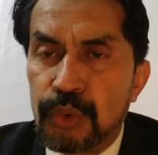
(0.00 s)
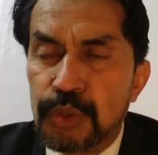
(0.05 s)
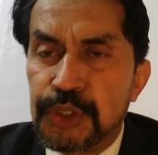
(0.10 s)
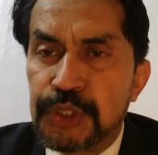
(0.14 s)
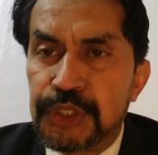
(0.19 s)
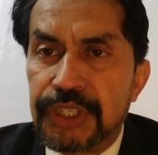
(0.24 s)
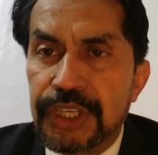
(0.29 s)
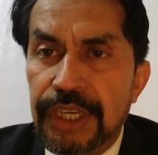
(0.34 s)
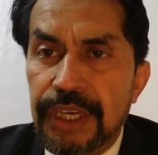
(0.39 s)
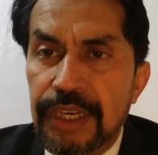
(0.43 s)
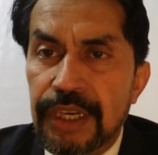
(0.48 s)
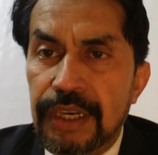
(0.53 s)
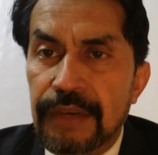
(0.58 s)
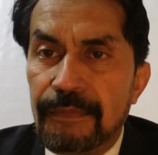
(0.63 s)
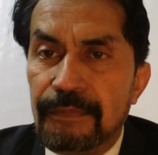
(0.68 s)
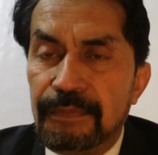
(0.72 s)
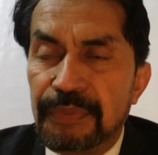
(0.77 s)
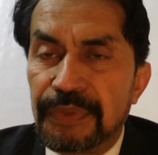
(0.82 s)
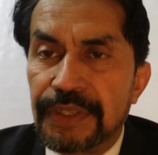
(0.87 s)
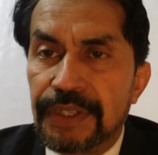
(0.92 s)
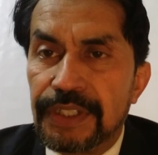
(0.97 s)
उसकी
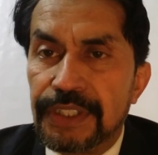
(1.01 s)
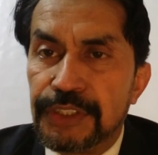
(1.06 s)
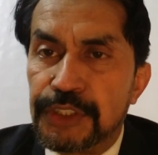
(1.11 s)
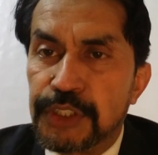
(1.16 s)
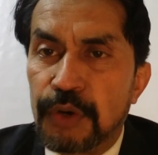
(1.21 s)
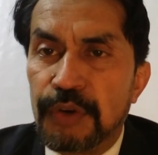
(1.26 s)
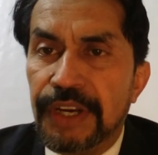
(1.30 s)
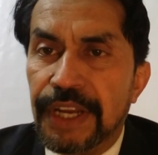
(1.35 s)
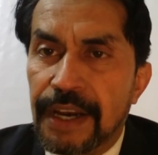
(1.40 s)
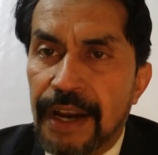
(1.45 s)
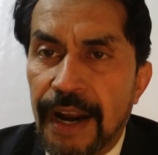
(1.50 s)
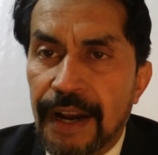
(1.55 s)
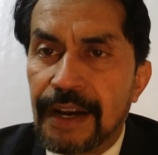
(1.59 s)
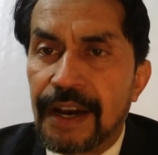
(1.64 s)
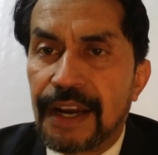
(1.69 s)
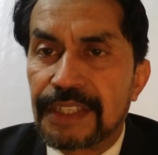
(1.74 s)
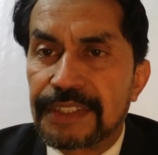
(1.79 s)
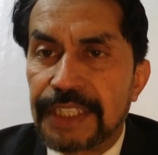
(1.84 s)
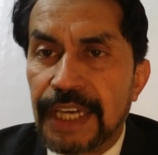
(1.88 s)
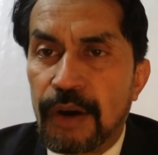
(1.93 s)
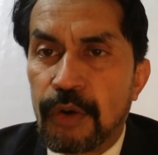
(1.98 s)
जो निकाह
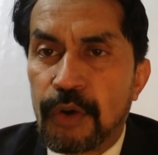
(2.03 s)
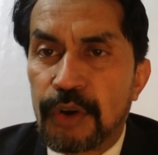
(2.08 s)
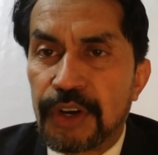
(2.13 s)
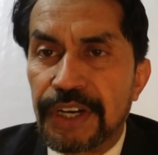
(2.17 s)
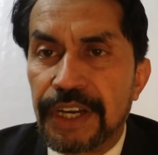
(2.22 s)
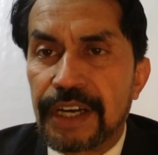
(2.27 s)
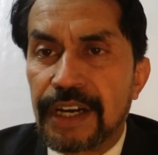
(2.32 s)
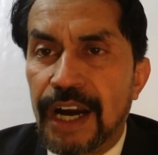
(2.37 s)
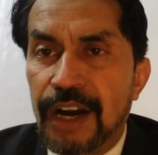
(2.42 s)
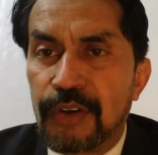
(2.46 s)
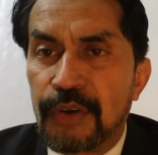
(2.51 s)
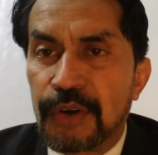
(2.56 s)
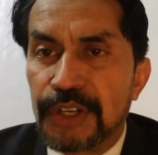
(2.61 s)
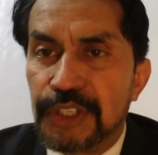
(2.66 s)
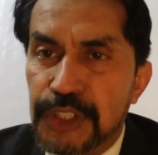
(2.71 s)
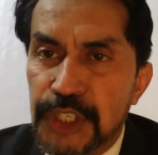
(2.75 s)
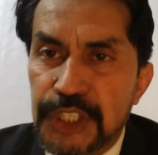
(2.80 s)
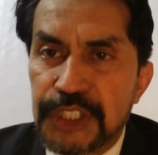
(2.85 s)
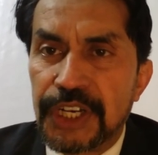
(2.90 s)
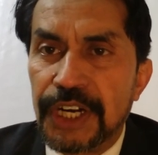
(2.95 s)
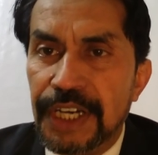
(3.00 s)
करता है और निकाह को
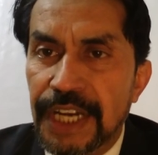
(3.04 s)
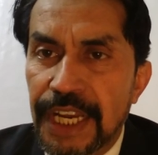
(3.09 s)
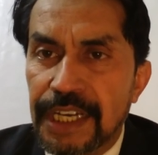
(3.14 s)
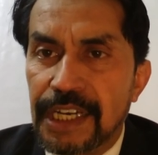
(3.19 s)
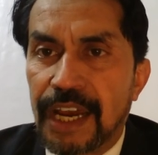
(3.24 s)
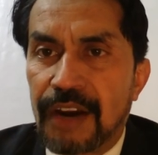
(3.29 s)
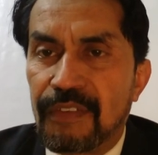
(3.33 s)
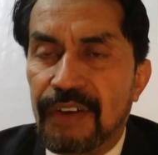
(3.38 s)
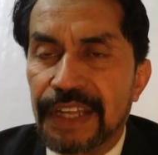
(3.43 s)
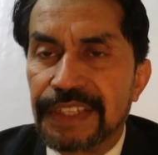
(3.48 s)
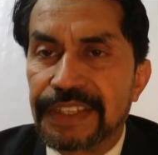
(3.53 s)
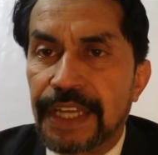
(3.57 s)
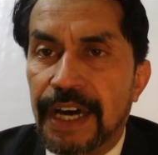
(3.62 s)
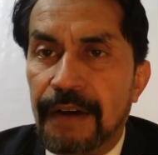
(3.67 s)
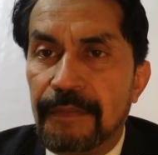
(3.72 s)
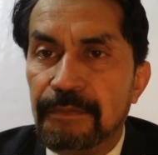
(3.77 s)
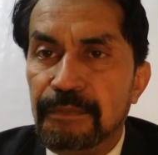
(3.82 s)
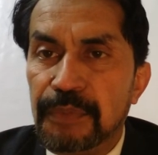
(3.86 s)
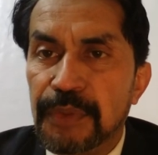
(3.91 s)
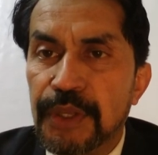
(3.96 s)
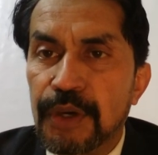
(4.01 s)
रजिस्टर्ड नहीं करवाता
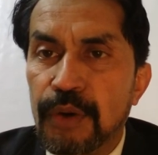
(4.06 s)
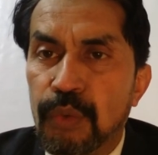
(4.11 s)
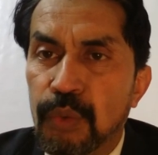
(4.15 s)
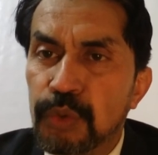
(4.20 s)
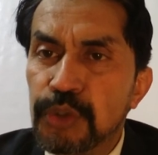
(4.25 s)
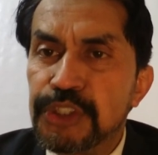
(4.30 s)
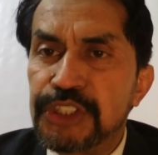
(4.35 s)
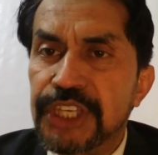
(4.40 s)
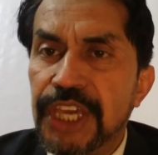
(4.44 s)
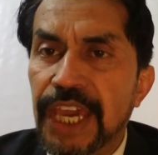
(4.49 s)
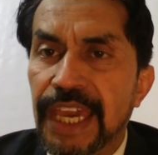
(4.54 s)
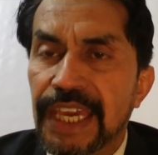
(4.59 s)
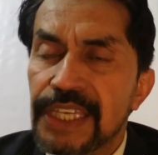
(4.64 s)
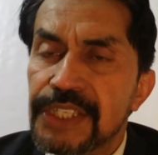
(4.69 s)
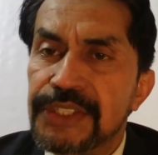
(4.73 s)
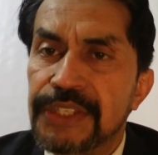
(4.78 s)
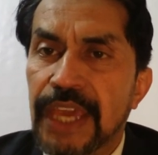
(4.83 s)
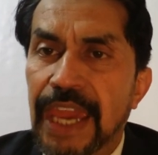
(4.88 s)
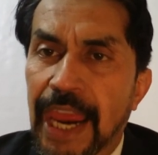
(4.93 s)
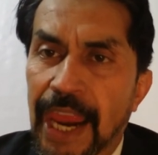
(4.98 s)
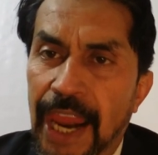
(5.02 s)
उसके
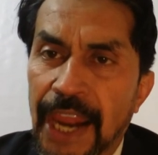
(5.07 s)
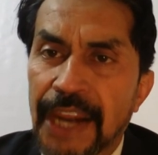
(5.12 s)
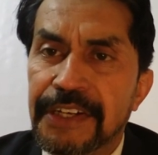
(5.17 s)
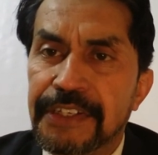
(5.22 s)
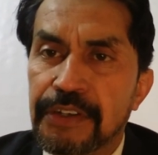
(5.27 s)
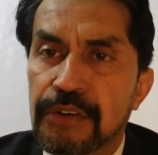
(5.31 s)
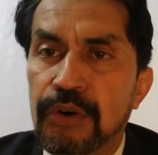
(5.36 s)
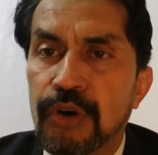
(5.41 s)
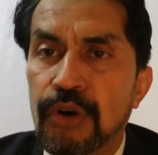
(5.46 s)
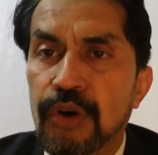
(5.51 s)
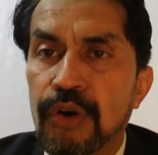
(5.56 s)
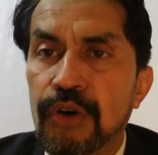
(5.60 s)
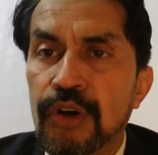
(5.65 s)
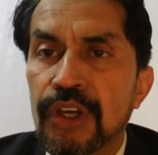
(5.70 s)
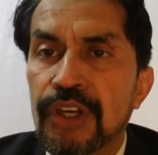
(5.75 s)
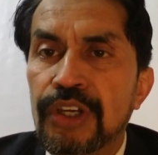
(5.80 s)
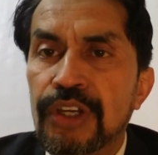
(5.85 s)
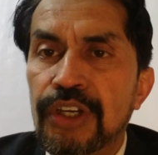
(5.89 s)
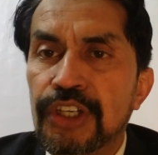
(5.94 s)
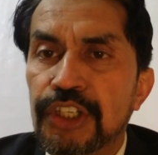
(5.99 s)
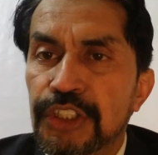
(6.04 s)
इस एक्ट को
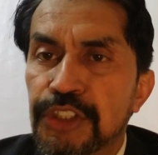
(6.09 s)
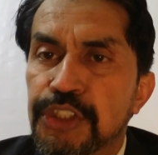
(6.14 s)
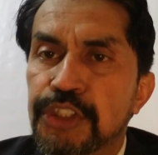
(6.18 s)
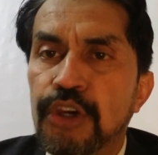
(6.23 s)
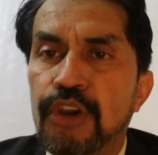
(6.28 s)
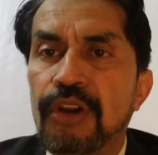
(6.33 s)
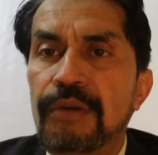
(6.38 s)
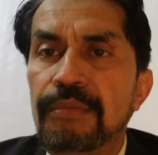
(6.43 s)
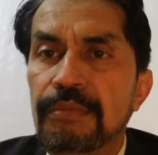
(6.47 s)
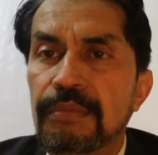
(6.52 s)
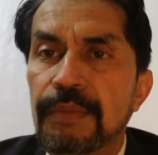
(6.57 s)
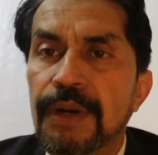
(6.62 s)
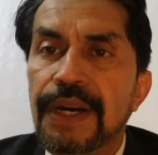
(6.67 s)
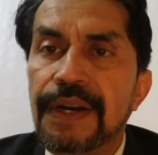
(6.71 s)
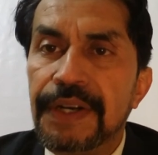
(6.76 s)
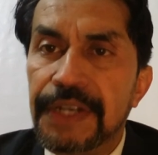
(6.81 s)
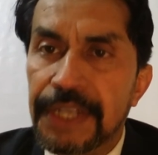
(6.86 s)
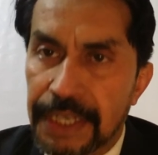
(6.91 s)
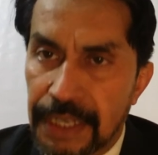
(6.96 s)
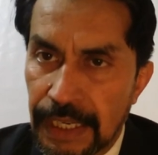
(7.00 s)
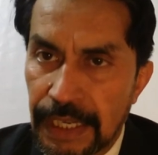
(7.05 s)
जुर्म
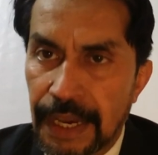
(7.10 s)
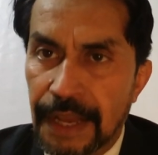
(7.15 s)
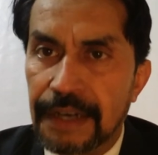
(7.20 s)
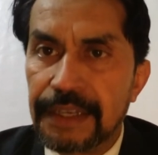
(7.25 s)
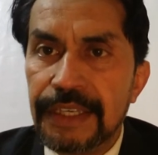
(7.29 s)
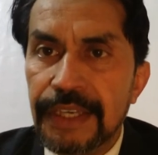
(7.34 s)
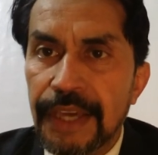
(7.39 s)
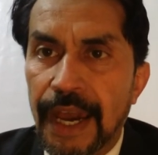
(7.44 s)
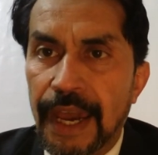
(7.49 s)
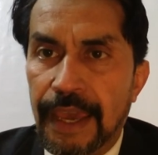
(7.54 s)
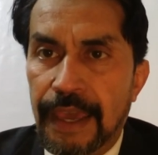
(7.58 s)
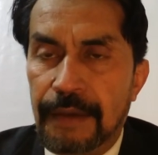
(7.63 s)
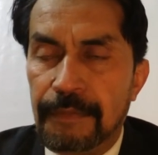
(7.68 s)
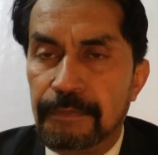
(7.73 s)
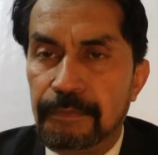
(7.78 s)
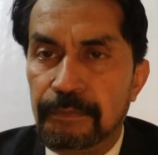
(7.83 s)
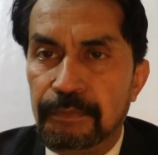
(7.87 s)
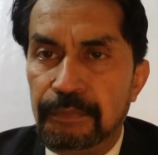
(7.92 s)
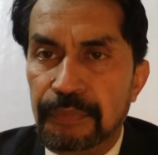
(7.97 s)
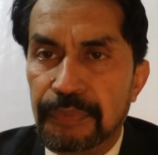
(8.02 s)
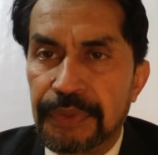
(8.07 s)
डिक्लेयर किया है
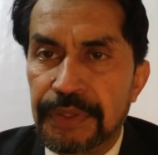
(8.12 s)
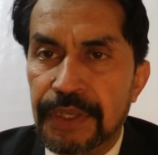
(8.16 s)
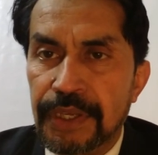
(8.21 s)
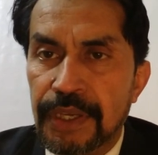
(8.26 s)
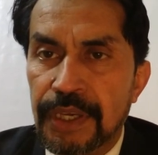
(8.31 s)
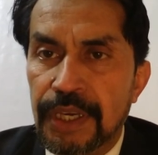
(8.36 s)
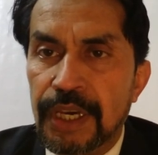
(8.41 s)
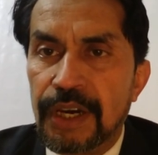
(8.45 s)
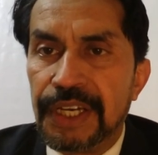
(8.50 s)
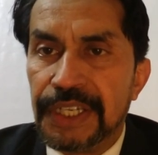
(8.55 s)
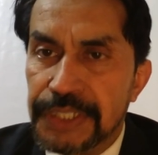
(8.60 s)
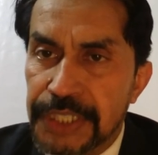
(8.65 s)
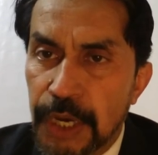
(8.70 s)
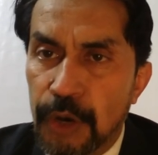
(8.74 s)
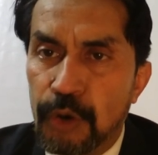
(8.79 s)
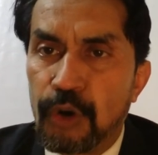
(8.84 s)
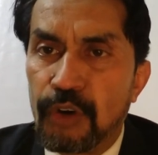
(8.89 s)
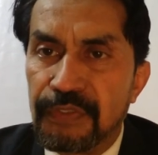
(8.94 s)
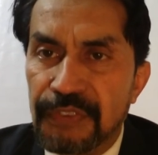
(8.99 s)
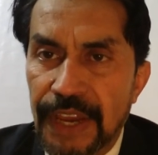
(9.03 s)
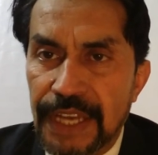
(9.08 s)

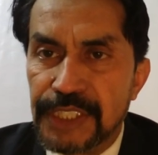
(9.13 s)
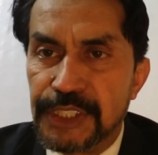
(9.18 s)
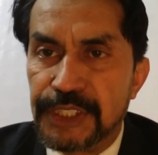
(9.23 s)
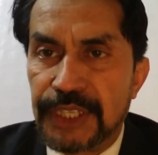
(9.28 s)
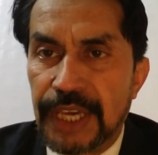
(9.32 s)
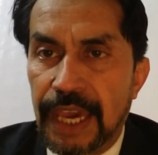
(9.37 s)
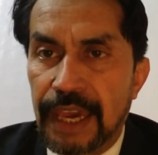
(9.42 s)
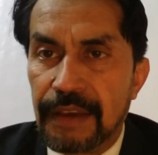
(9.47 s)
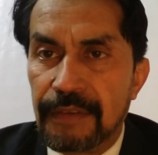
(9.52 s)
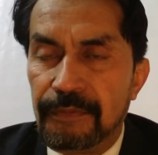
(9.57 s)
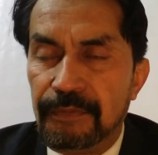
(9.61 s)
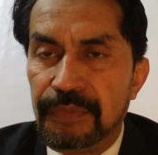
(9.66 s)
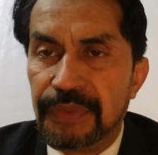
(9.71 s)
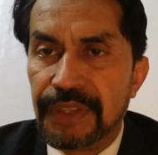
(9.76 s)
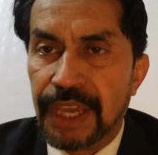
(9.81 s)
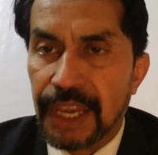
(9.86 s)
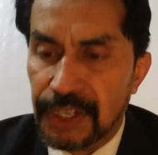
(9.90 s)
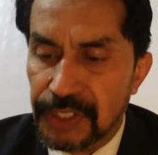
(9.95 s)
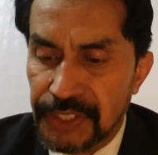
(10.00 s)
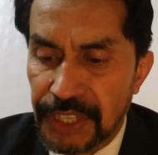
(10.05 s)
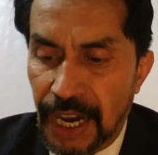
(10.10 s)
ये ऑफेंस है
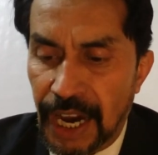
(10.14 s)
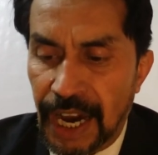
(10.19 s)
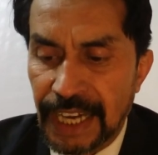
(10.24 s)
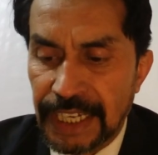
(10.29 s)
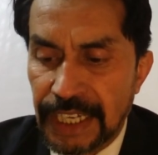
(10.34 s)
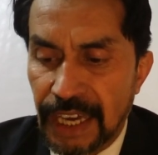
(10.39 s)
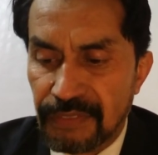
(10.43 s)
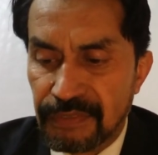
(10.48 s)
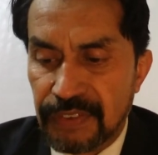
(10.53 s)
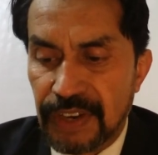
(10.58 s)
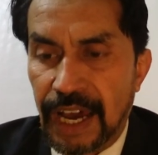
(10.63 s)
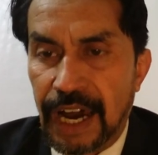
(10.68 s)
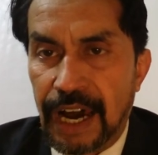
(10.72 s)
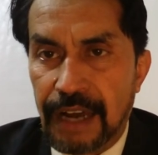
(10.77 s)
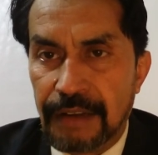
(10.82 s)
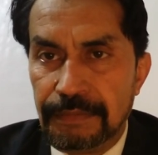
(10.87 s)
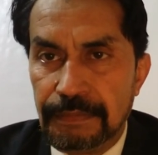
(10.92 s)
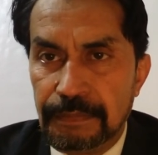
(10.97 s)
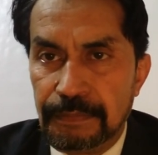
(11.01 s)
इन द आई ऑफ लॉ